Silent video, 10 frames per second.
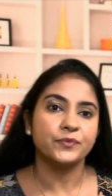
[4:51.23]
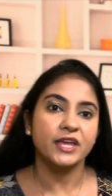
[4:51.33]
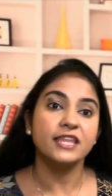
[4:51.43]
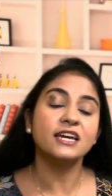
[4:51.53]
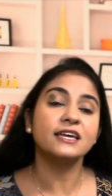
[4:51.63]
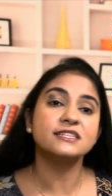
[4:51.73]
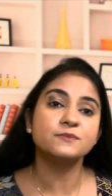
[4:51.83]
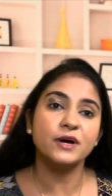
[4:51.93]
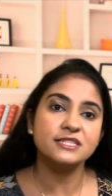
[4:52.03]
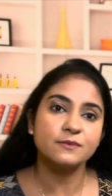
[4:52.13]
எதுக்கு
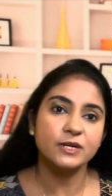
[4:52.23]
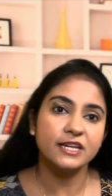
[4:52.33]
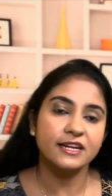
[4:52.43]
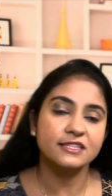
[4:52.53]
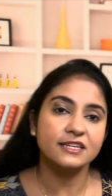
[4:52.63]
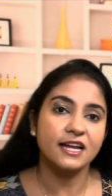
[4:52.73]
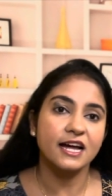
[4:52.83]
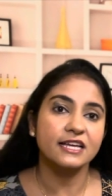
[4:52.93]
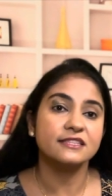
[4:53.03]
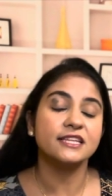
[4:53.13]
ரெஸ்பான்சிபிலிட்டி
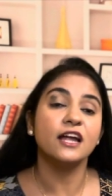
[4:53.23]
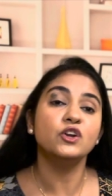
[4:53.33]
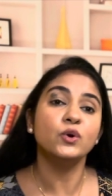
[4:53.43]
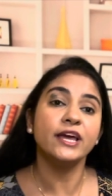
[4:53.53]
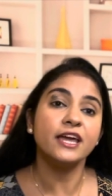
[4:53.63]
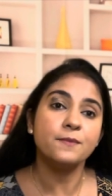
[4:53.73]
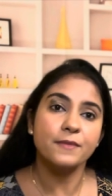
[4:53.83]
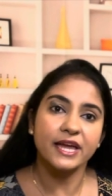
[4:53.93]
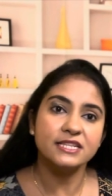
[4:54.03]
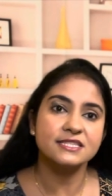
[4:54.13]
எடுத்துக்கிறாங்க தன்னுடைய
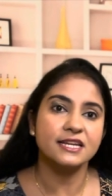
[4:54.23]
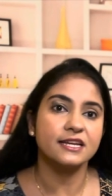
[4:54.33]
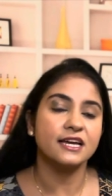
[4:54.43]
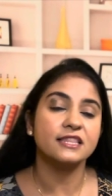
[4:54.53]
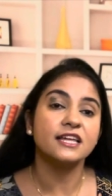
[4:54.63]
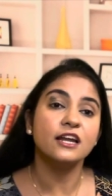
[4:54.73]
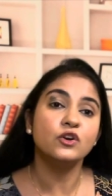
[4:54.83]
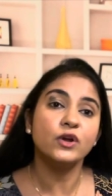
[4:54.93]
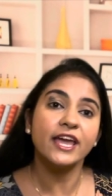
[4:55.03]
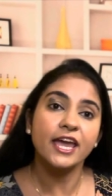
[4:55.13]
மைண்ட் செட்டை
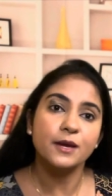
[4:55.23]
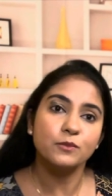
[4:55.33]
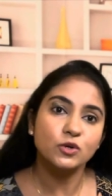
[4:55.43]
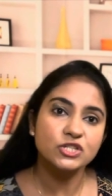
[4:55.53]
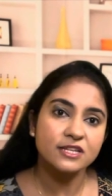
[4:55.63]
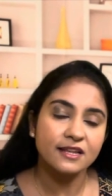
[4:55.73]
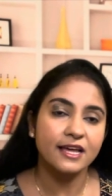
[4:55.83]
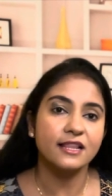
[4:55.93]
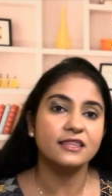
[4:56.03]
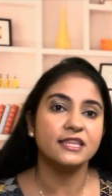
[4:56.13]
தன்னுடைய எமோஷனல்
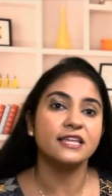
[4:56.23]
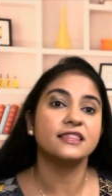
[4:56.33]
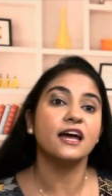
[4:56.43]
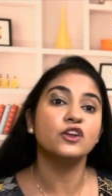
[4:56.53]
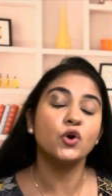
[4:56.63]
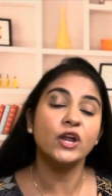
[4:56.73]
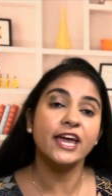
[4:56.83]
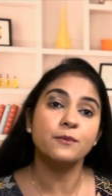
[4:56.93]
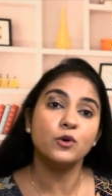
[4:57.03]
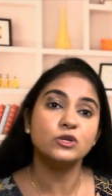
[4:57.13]
ஹெல்த்தை தன்னோட
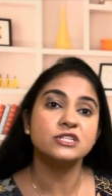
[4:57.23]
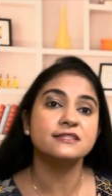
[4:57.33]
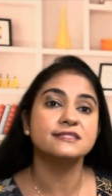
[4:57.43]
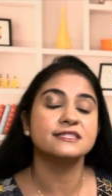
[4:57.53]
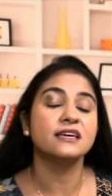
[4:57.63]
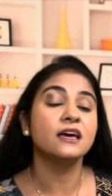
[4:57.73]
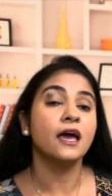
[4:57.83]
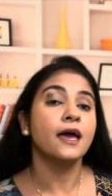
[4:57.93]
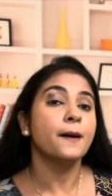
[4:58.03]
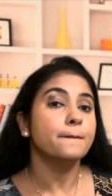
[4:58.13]
எமோஷன்ஸை
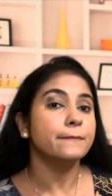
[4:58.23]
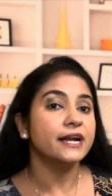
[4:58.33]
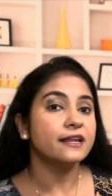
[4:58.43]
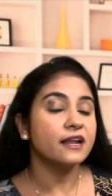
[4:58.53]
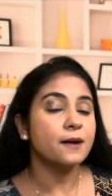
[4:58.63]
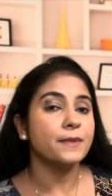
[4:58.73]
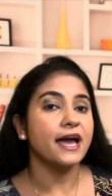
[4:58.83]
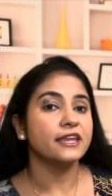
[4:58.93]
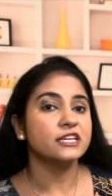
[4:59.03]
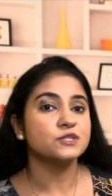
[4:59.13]
பெட்டராக
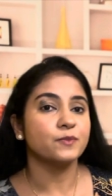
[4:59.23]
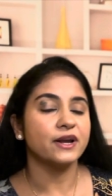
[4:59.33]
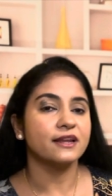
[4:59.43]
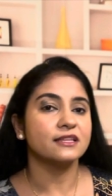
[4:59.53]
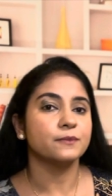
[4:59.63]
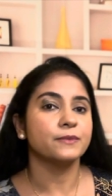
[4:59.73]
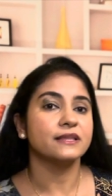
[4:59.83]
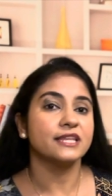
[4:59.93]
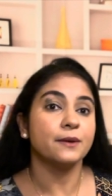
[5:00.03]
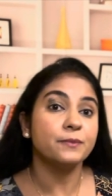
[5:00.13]
மேனேஜ் பண்ணுறத ப
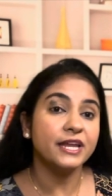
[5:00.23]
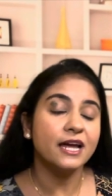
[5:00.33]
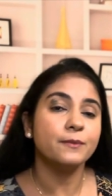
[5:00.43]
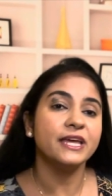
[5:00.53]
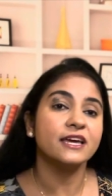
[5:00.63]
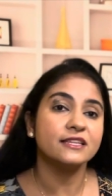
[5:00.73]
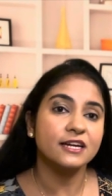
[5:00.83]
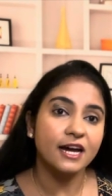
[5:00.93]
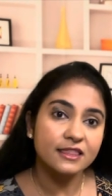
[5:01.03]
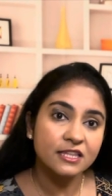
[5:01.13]
எப்படி அப்படிங்கிறத
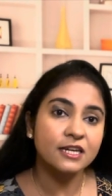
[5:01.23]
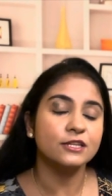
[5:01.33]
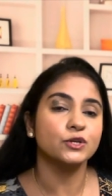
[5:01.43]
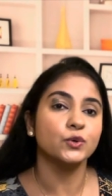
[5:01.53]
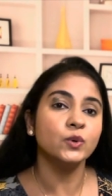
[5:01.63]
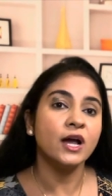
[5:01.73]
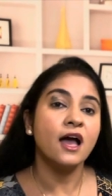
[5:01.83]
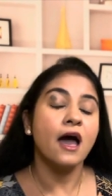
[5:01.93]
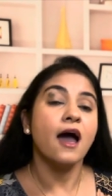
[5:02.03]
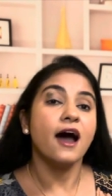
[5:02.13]
கற்றுக்கிறதுக்கும்
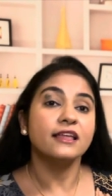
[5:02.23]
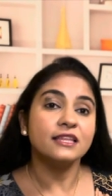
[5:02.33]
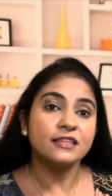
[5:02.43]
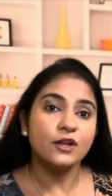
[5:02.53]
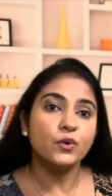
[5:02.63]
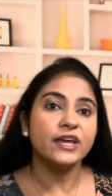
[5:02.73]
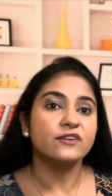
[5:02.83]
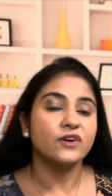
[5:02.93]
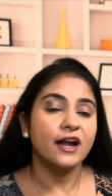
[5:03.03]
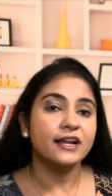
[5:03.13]
அதை தன்னுடைய
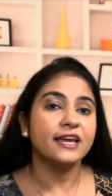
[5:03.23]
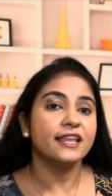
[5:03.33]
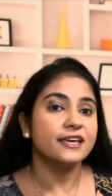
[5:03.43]
வாழ்க்கையில்